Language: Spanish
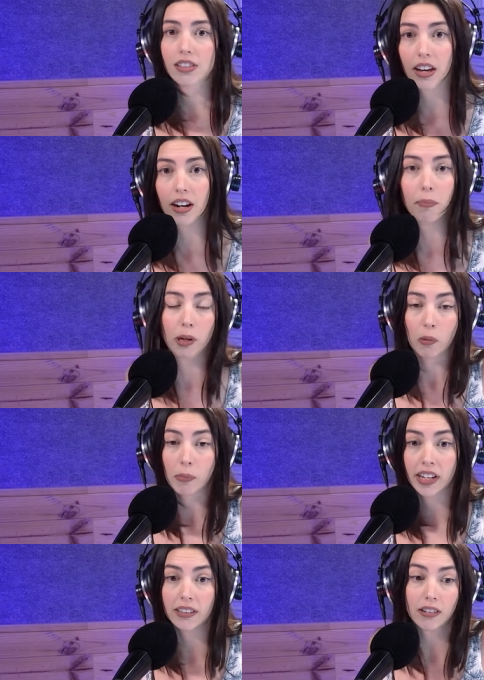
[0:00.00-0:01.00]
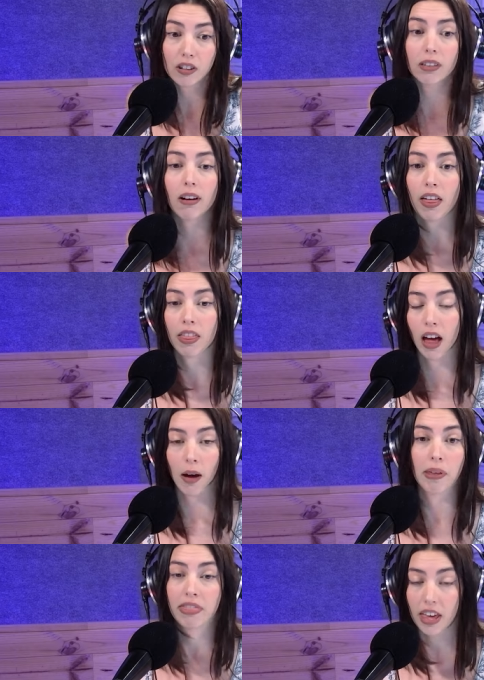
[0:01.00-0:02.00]
ser, pero el Met no te va a
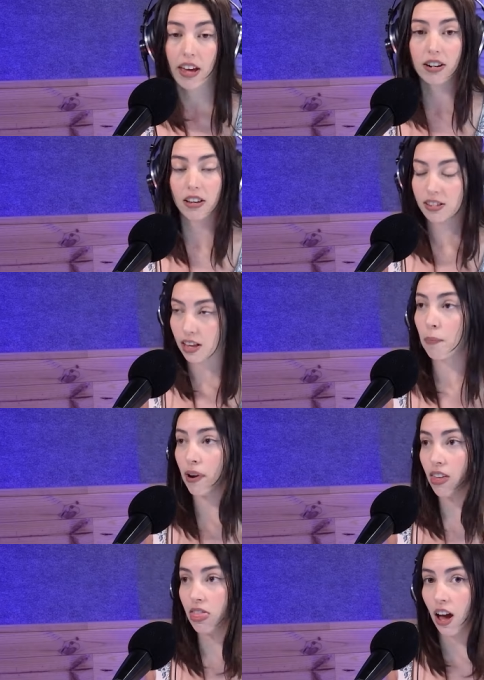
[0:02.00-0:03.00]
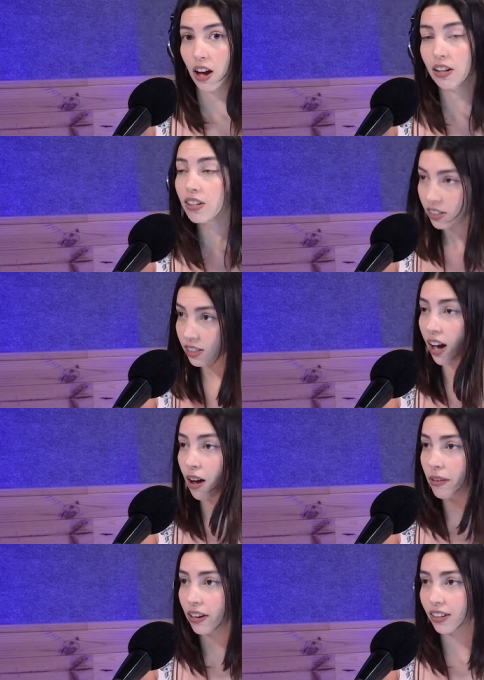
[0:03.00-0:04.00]
vender esa prenda. Qué
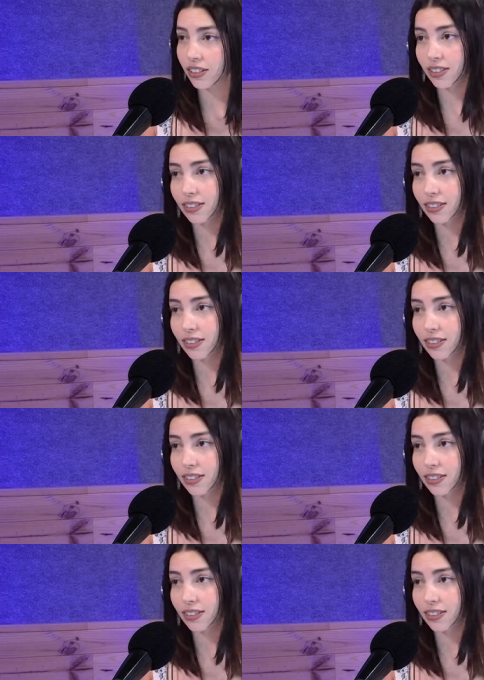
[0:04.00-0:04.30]
mala, es